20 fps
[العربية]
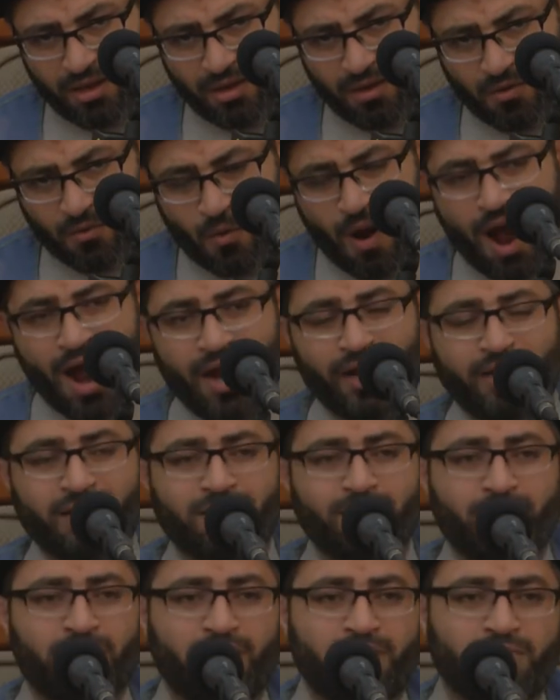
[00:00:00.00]

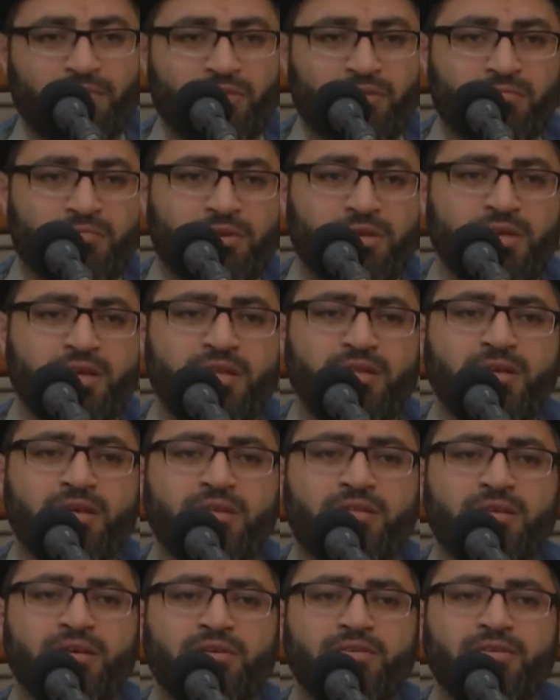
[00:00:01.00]
واحد من المؤمنين
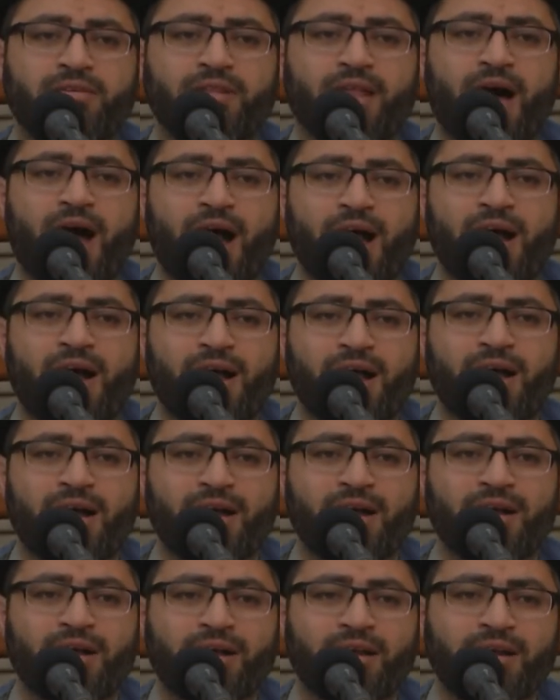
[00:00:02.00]
يريد يصلح
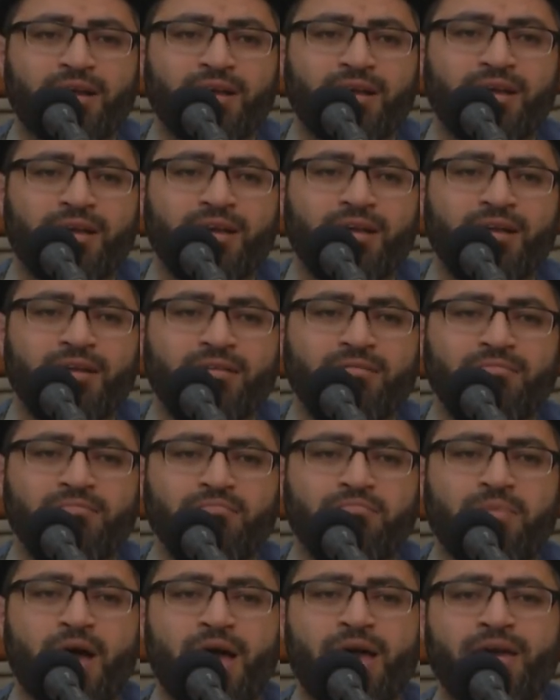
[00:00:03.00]

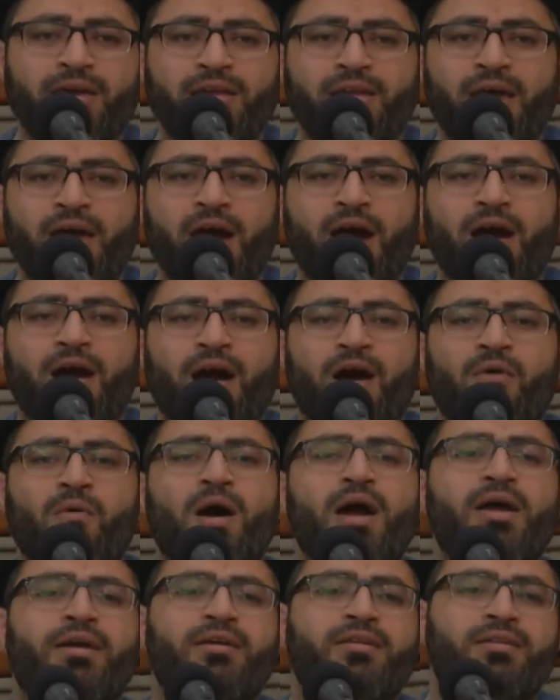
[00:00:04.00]
بين
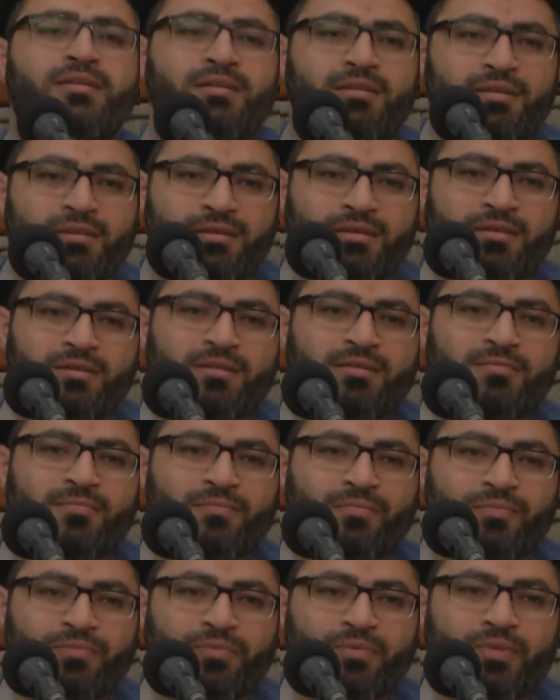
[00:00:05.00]
أخوين
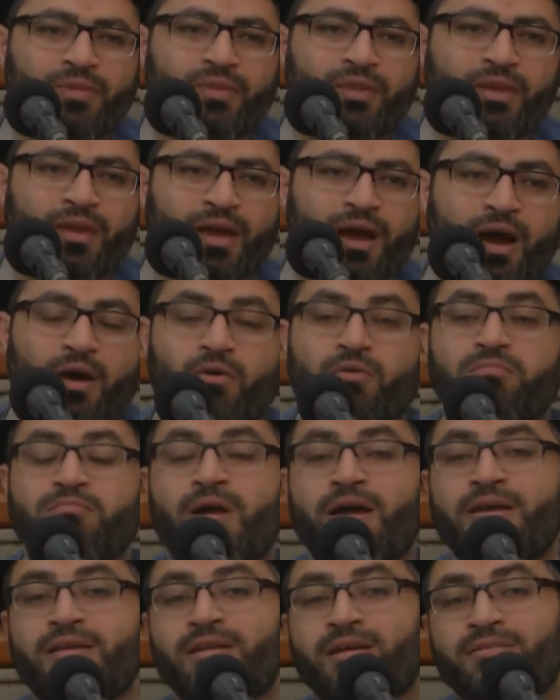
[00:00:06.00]
أو
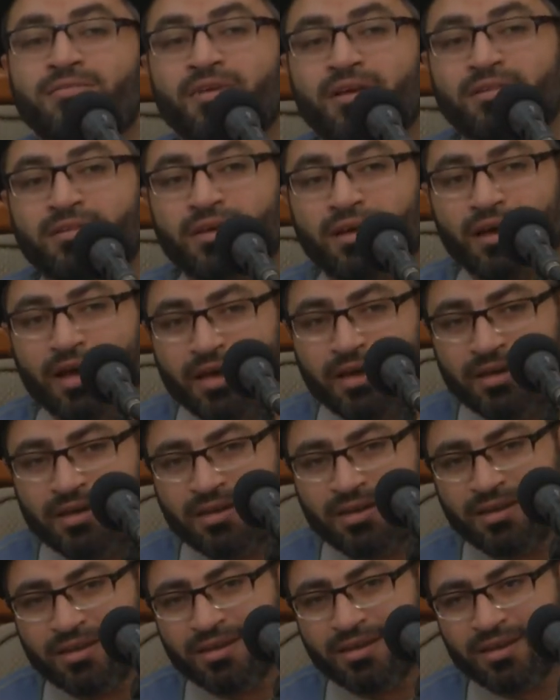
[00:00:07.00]
بين
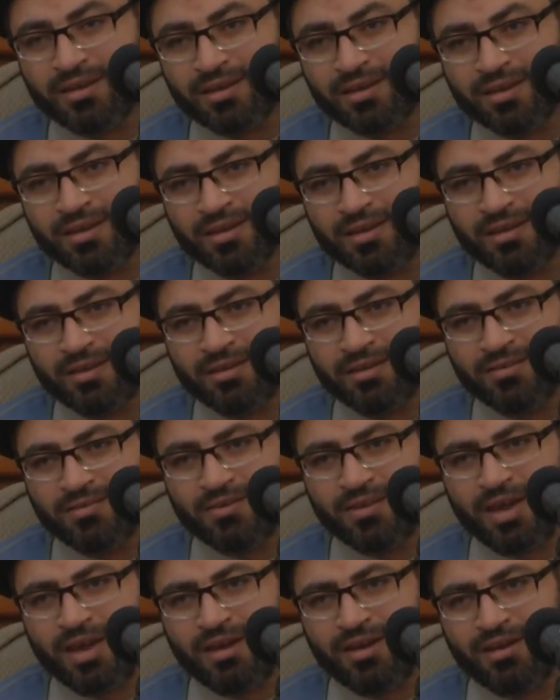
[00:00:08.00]
صديقين
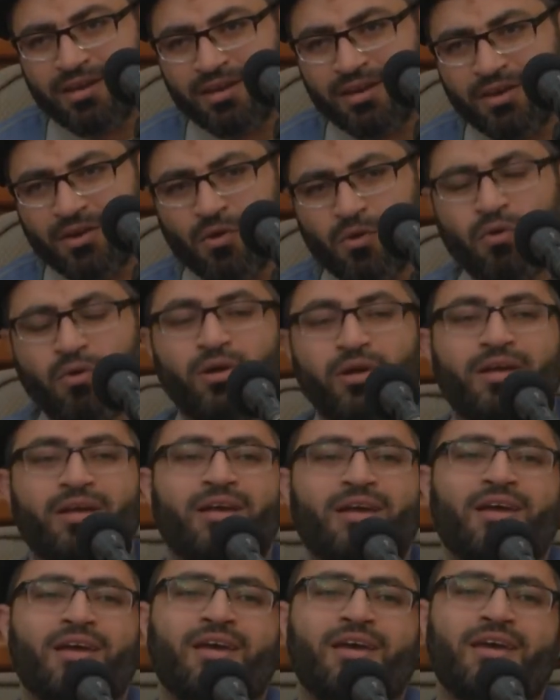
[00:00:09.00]
زين يروح
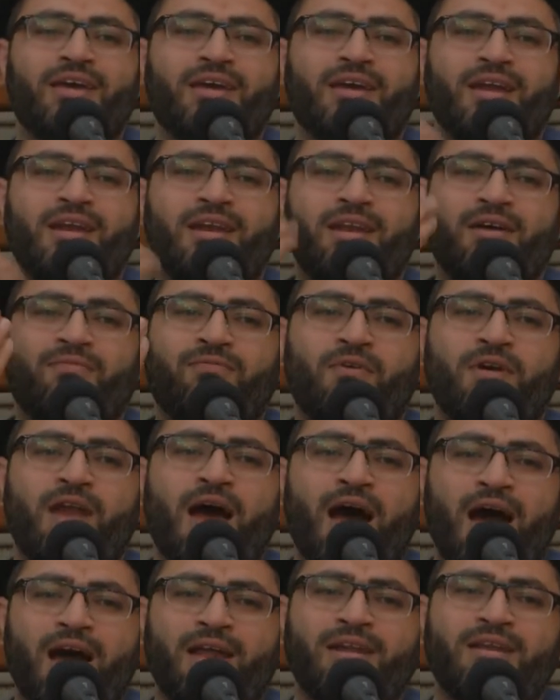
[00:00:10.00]
يقول له
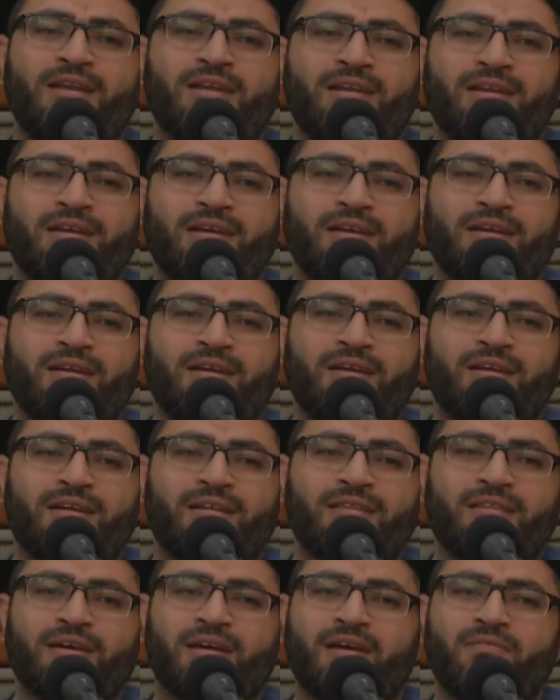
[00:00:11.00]
فلان
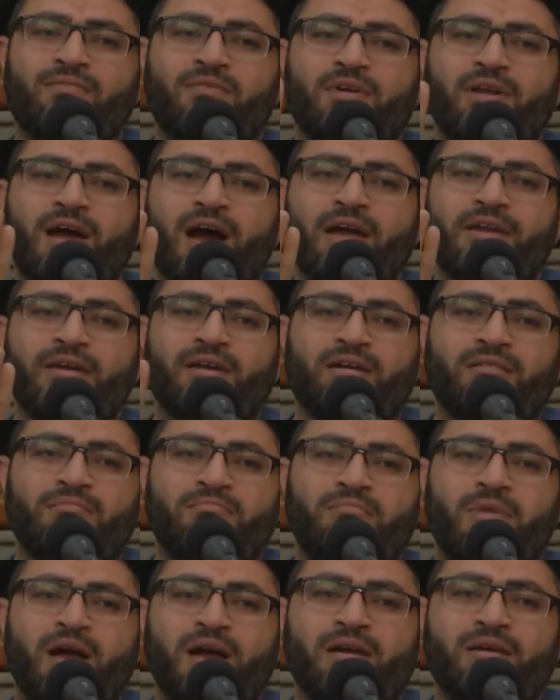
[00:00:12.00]
ترى فلان
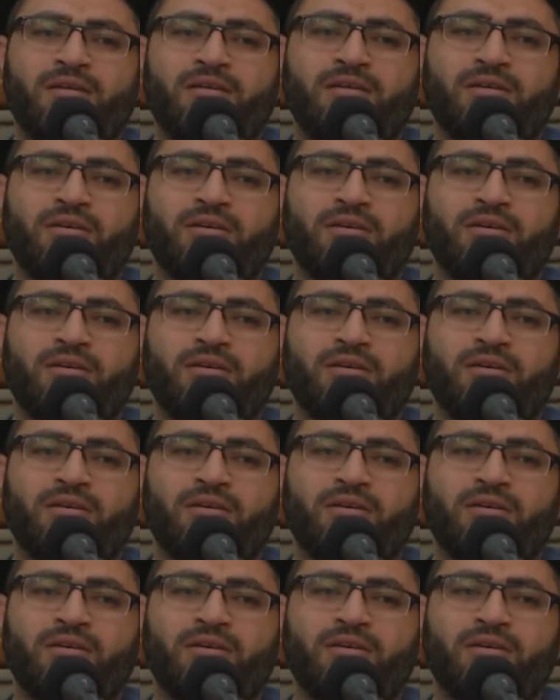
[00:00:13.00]
يحبك